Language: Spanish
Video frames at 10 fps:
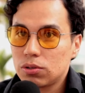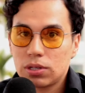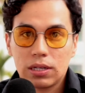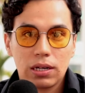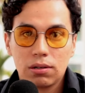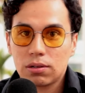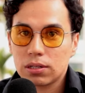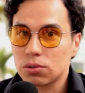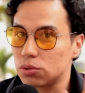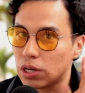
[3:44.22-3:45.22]
conocía lo
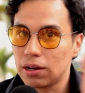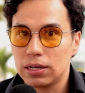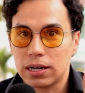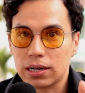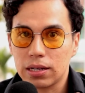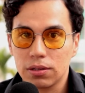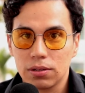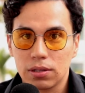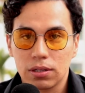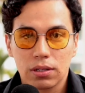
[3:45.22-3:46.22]
que escuchaba en la
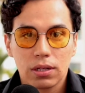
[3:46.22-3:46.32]
radio